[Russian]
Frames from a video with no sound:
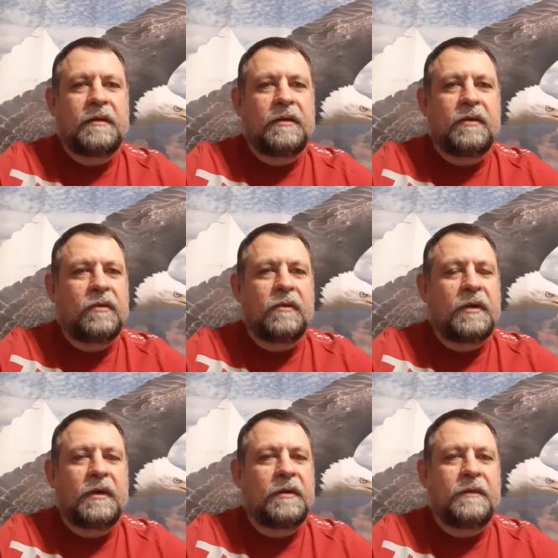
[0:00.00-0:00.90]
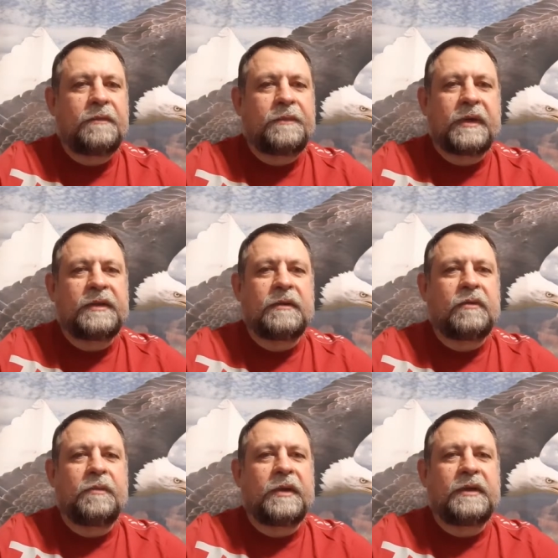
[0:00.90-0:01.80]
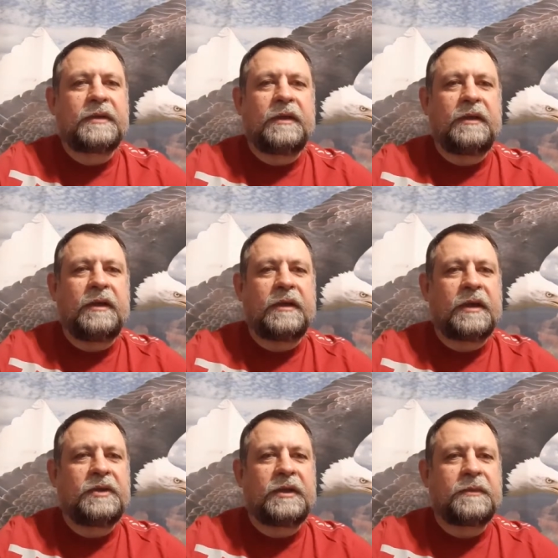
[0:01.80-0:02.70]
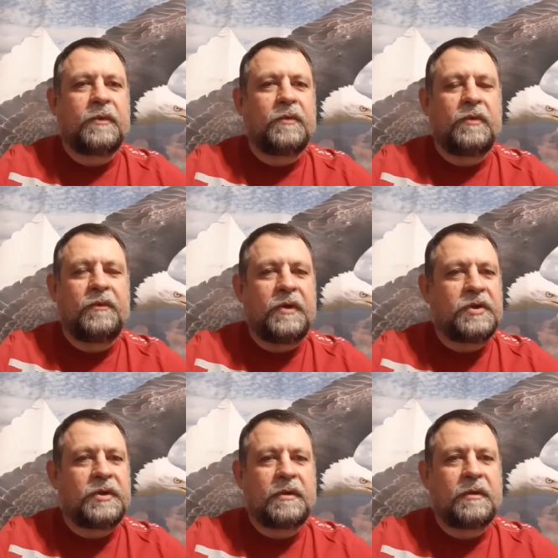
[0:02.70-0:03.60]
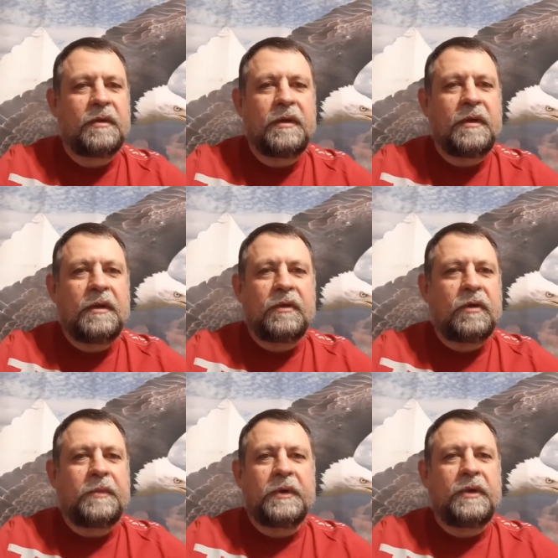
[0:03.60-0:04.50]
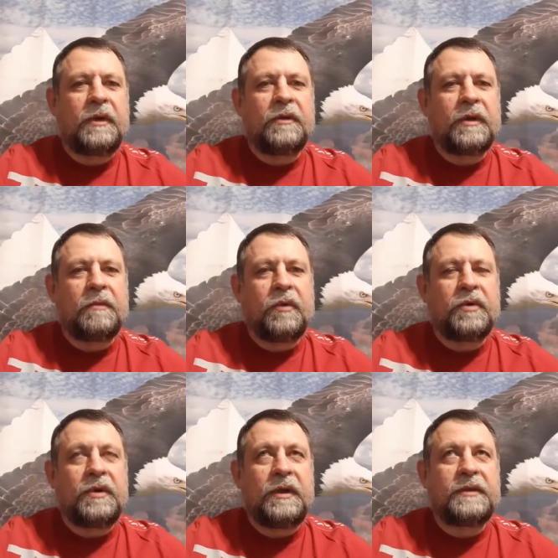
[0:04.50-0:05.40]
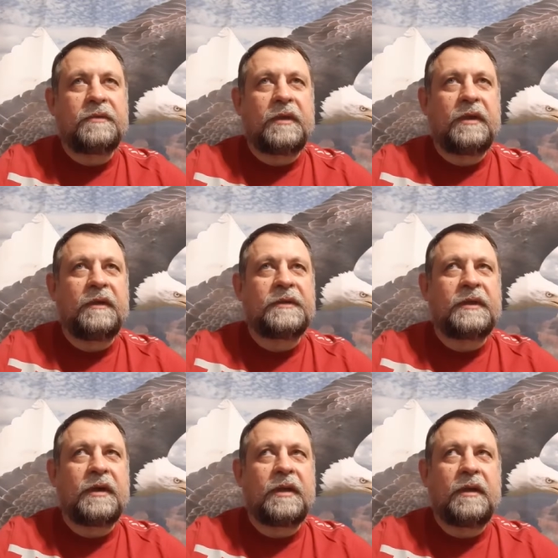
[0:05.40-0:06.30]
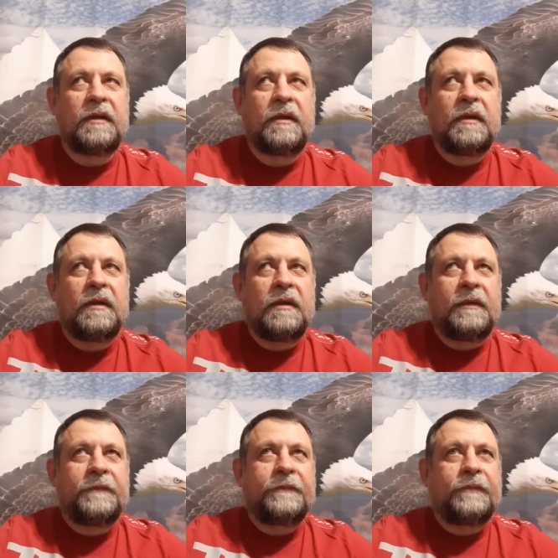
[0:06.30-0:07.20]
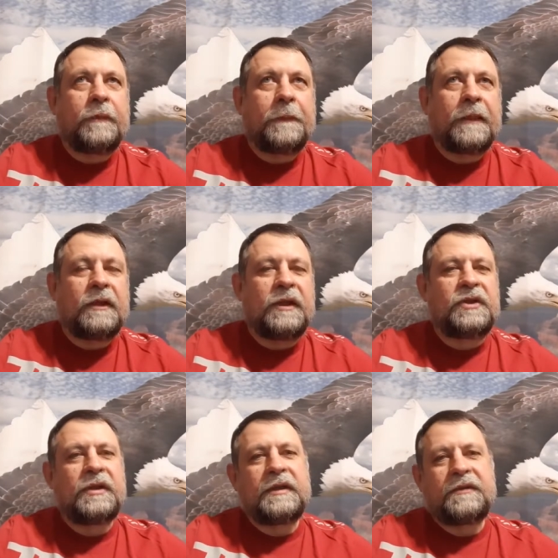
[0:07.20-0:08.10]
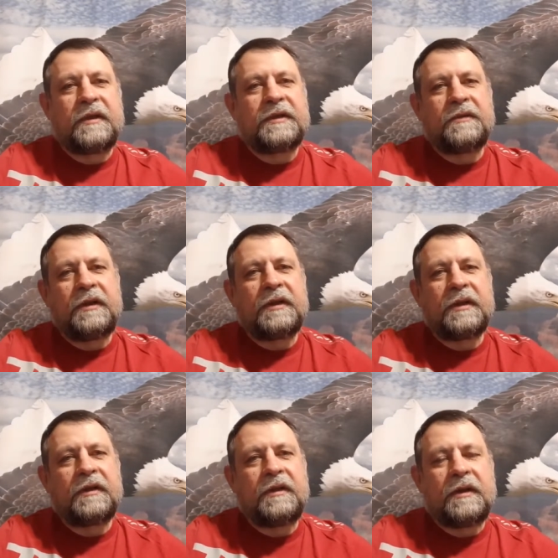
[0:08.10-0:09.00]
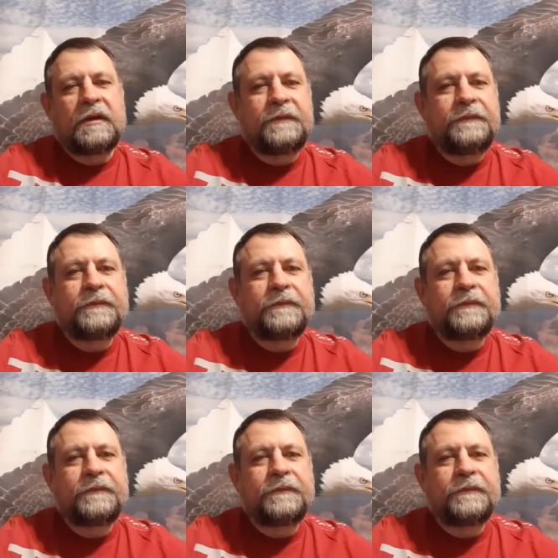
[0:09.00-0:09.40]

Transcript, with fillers: ну, произ, ну, происходили, как сейчас помню, вещи. Но определенно Бог действовал, она встала, начала звать своих родных,